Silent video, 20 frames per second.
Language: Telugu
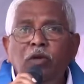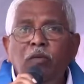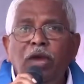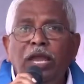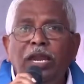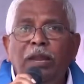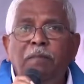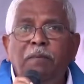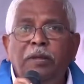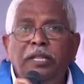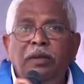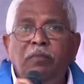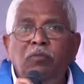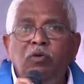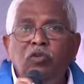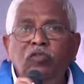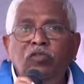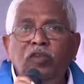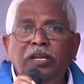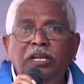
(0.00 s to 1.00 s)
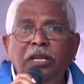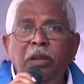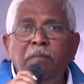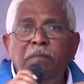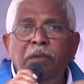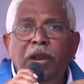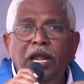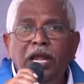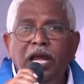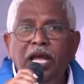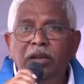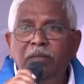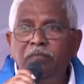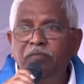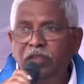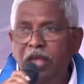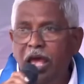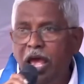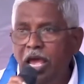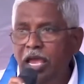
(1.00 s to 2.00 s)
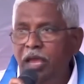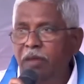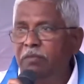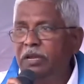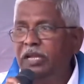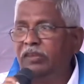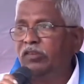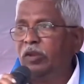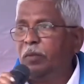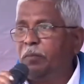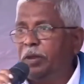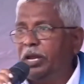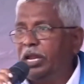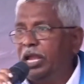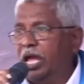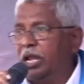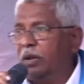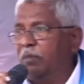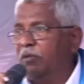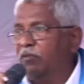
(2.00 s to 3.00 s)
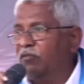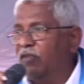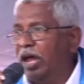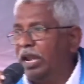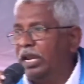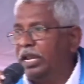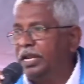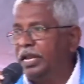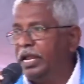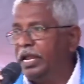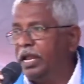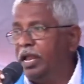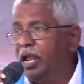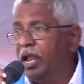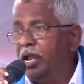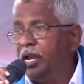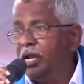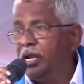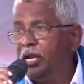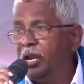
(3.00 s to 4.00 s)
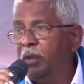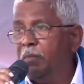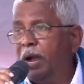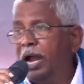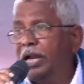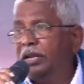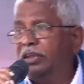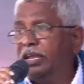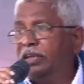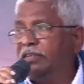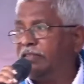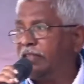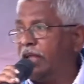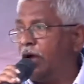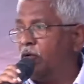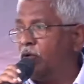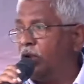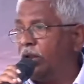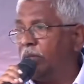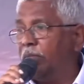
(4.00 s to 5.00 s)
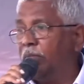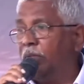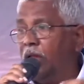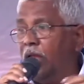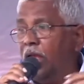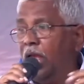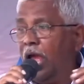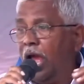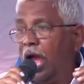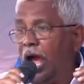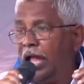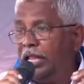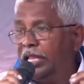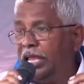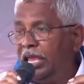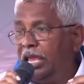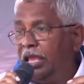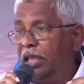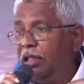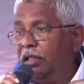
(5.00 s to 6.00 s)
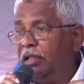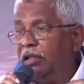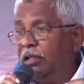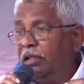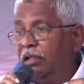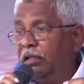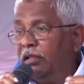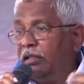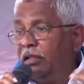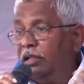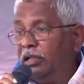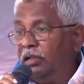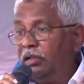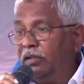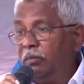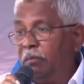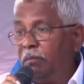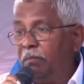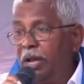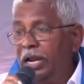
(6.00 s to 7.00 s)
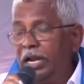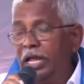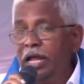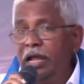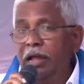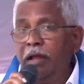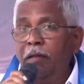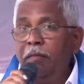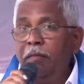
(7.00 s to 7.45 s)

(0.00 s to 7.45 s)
రెండు వేల పదమూడు చట్టం ప్రకారం సహాయం నష్టపరిహారం ఇవ్వాలని డిమాండ్ చేస్తూ ఉన్నాం అది మన